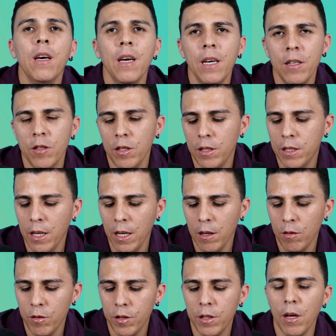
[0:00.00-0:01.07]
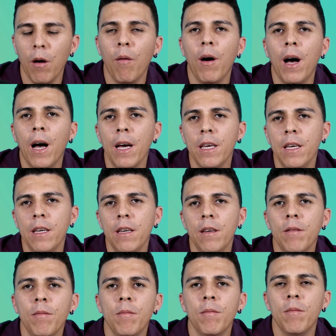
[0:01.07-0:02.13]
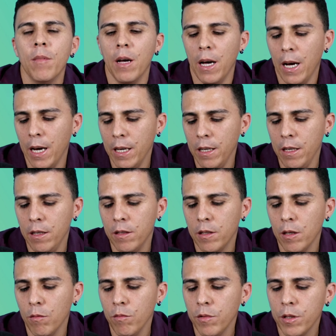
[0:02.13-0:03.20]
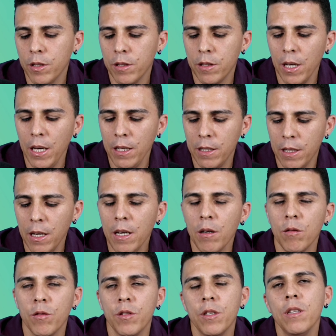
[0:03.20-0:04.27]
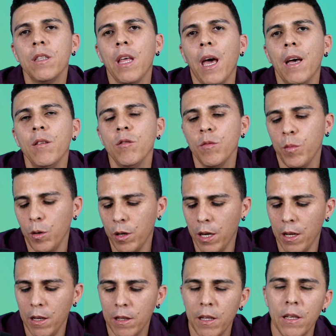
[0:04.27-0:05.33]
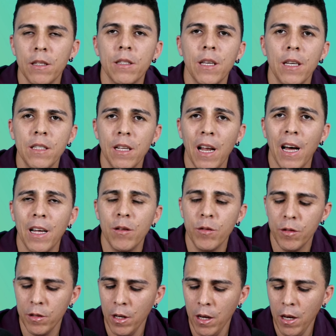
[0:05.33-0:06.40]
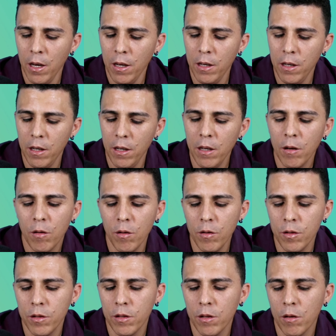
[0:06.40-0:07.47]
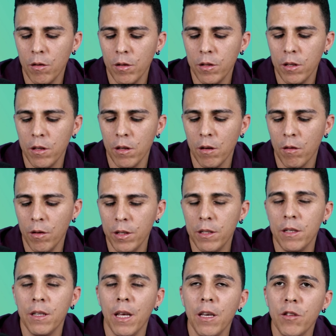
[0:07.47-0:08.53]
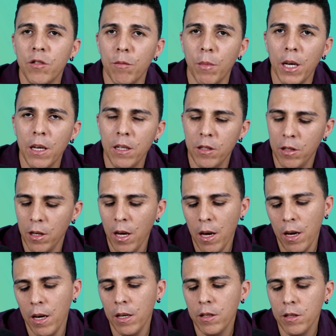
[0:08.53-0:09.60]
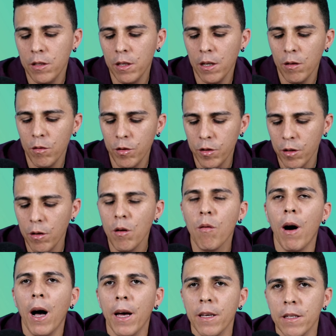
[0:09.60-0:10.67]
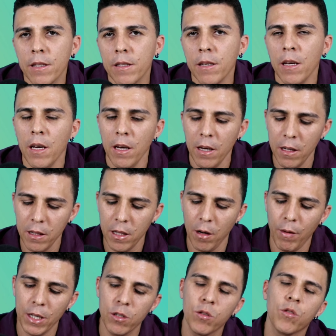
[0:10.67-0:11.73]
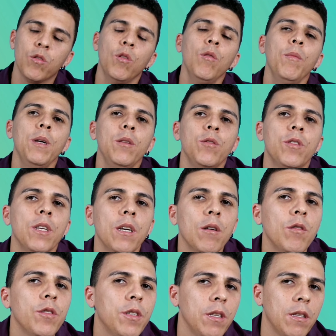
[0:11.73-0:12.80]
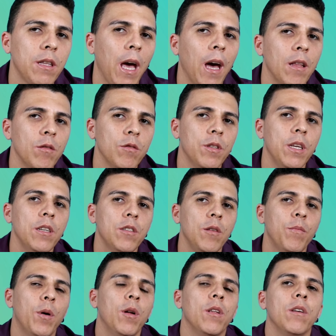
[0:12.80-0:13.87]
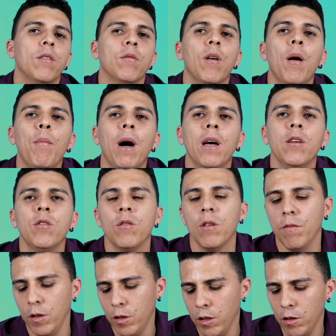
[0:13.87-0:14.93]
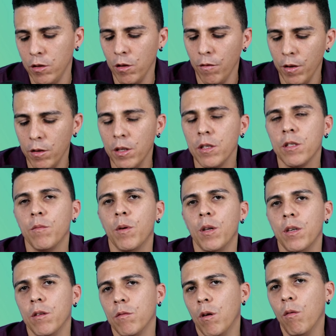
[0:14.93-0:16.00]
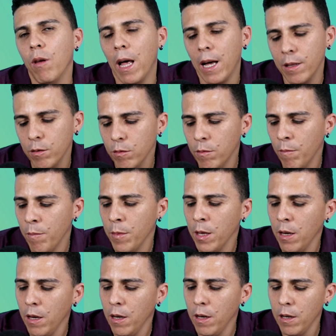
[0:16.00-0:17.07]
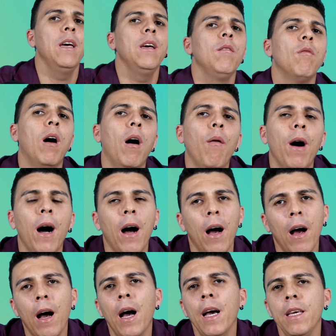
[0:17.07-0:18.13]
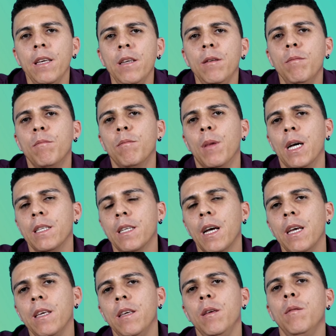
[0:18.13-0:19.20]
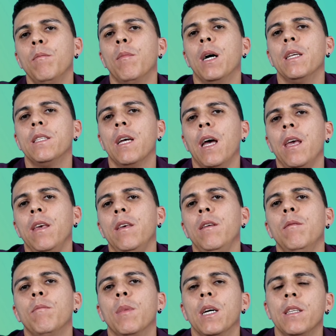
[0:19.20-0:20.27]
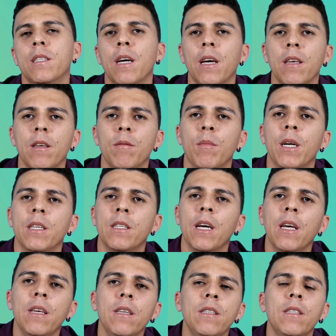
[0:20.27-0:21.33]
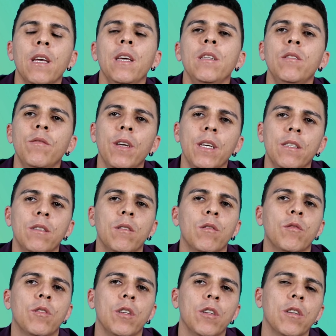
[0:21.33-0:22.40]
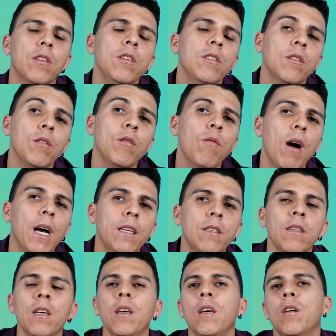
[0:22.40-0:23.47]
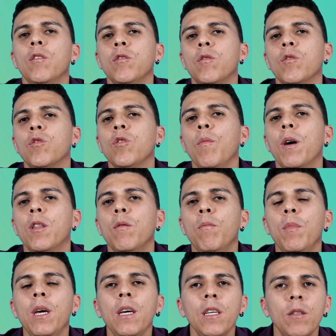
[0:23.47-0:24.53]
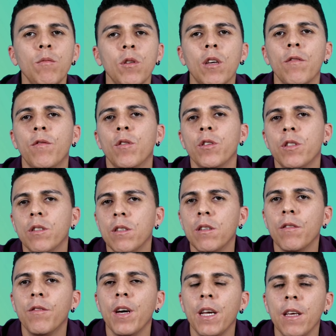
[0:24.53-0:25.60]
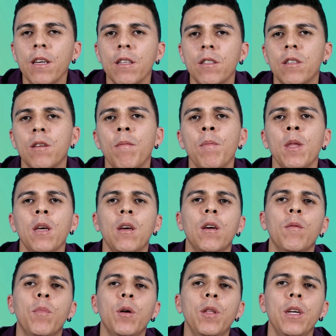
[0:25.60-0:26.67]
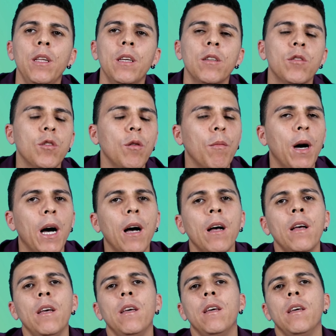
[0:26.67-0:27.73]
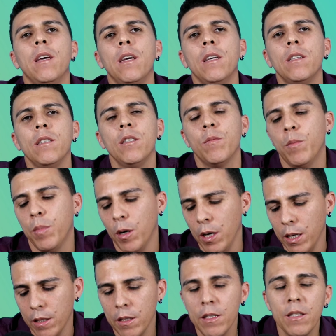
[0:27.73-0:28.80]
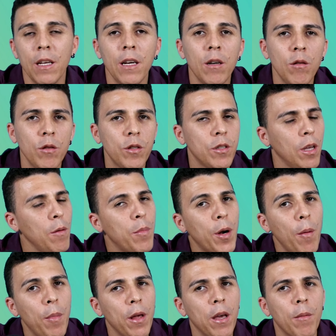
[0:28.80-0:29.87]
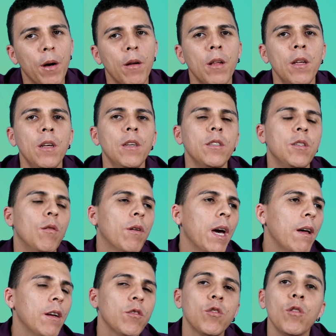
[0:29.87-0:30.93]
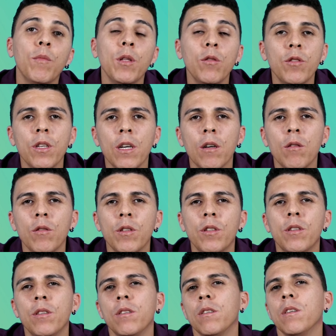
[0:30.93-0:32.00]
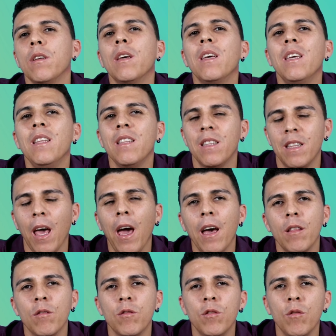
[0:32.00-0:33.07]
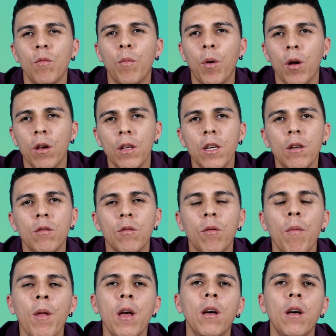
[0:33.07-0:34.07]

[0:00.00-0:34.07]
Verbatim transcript: Estes ângulos são AI, AI são seis ângulos internos, porque ele tem seis lados, e coincidentemente esses ângulos são iguais. Então a soma dos ângulos internos deste polígono abaixo, que vocês estão vendo desse polígono ao lado, é igual a aí, mais aí, mais aí, mais aí, mais aí, seis vezes. Ou seja, se são iguais, eu estou somando. Mesmo que fosse diferente, eu poderia somar esses, esses ângulos sem problema. Se eu quero a soma dos ângulos internos de um polígono,